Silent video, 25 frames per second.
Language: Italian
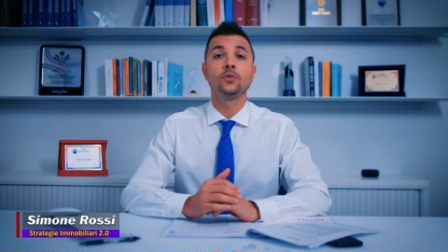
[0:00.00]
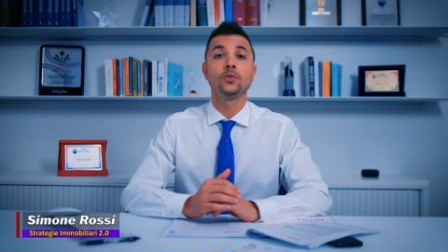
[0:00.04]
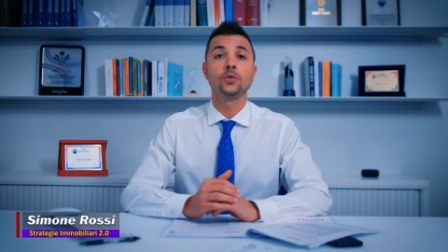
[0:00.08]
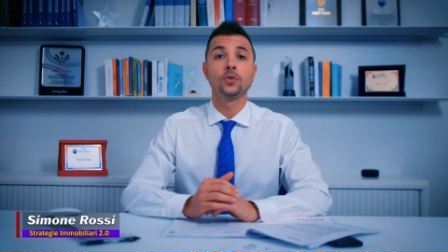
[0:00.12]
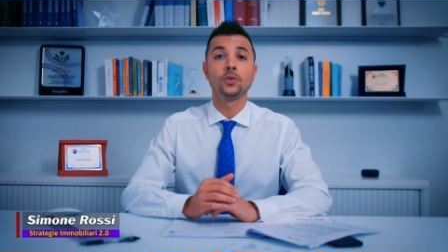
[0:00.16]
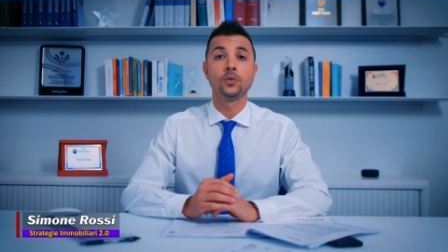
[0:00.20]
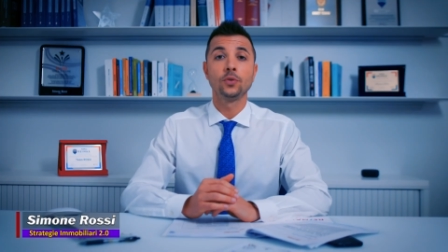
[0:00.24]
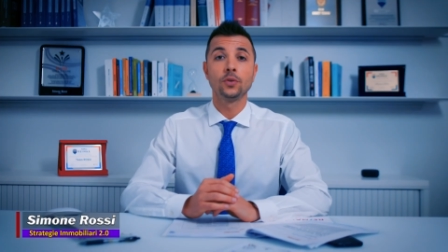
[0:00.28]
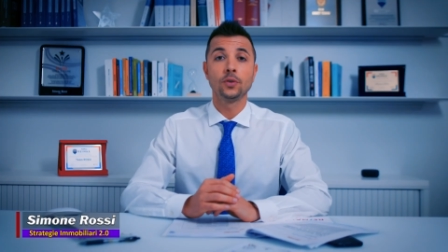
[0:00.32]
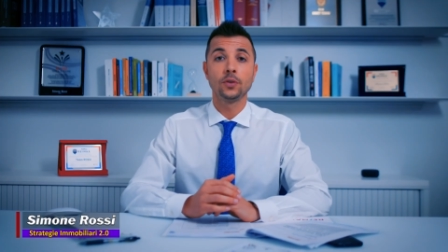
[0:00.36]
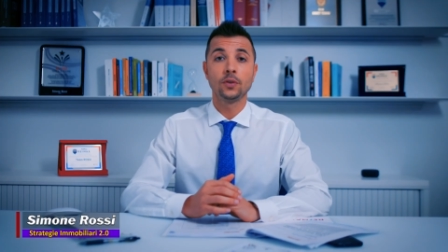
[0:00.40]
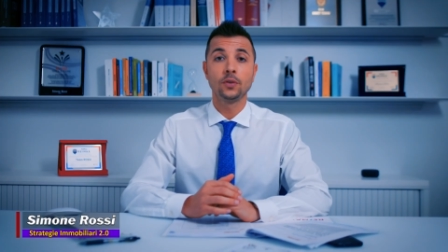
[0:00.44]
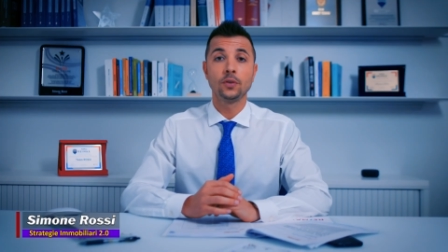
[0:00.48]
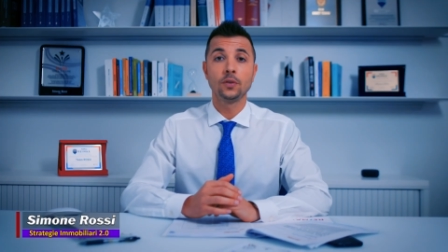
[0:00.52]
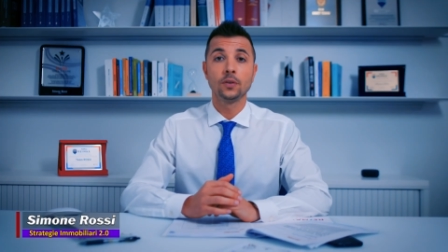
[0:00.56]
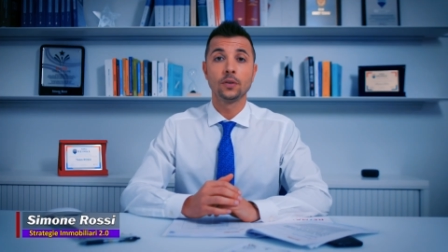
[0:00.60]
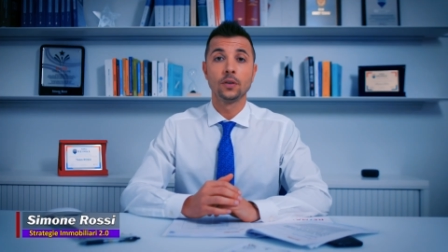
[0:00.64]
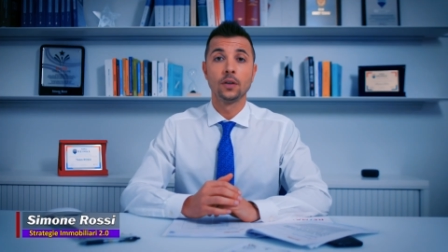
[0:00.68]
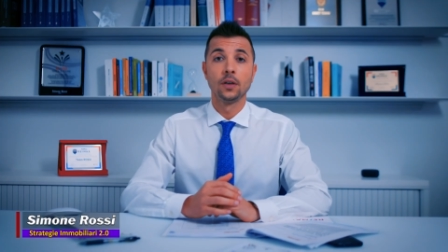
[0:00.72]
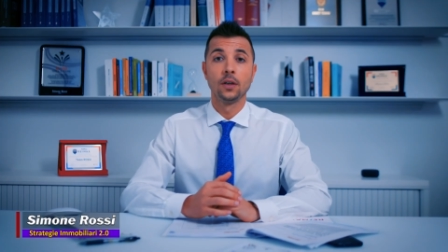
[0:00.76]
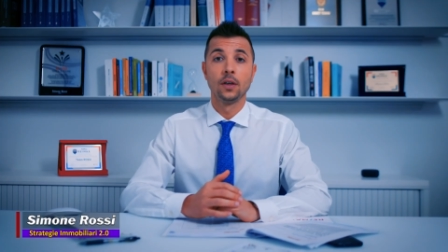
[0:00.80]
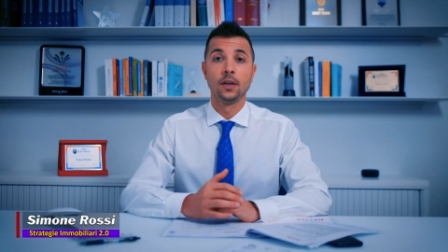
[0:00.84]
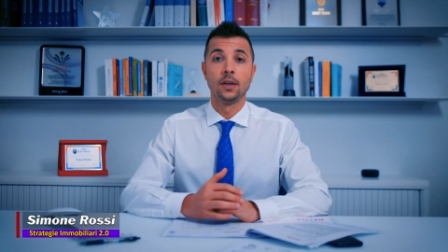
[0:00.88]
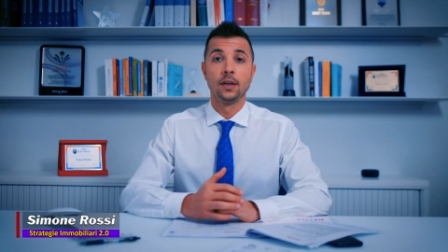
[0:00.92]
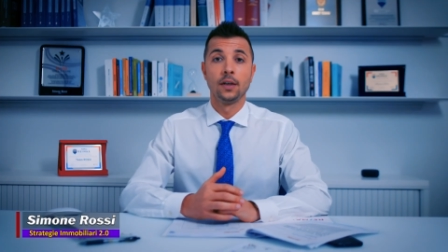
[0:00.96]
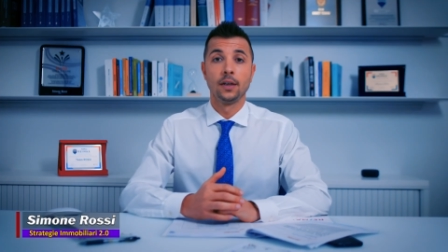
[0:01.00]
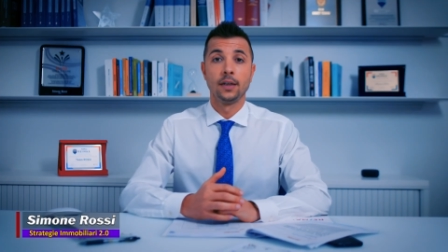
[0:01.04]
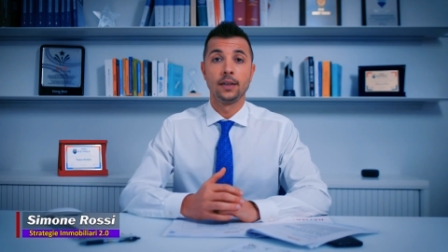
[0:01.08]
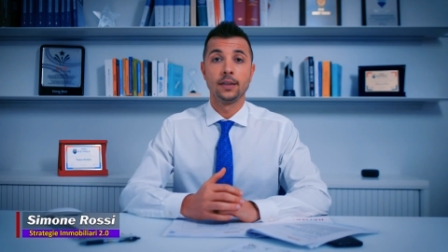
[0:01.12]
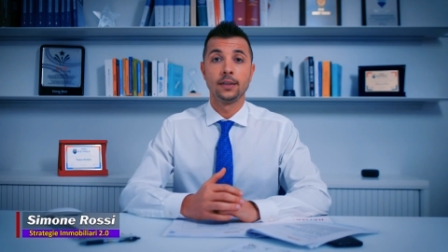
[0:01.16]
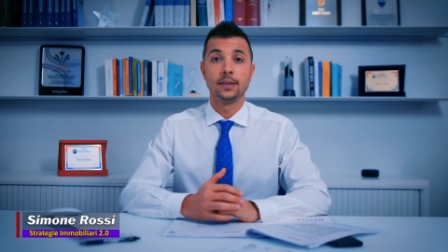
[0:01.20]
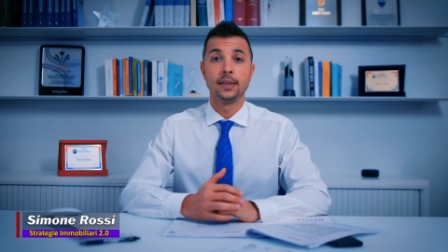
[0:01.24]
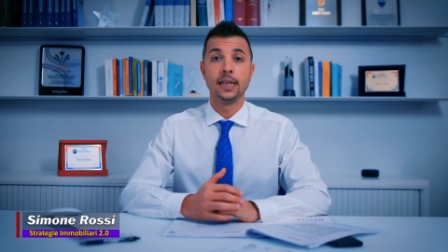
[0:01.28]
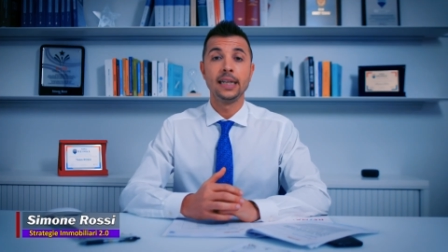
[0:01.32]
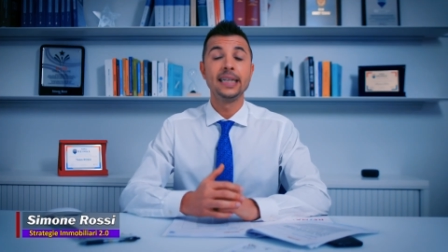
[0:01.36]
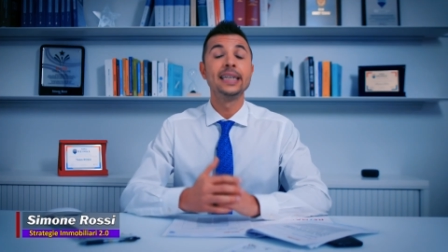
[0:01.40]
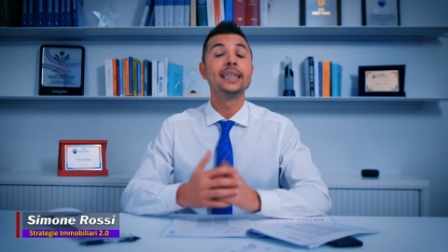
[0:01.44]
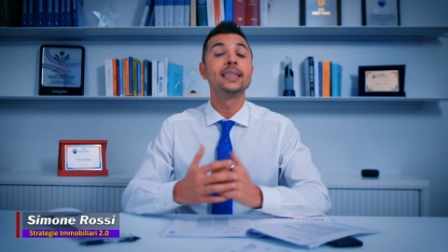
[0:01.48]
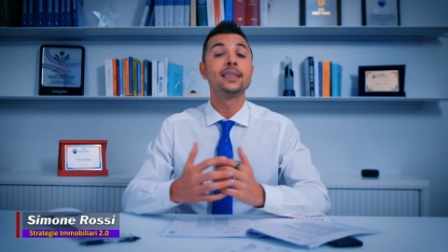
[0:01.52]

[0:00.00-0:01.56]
sono degli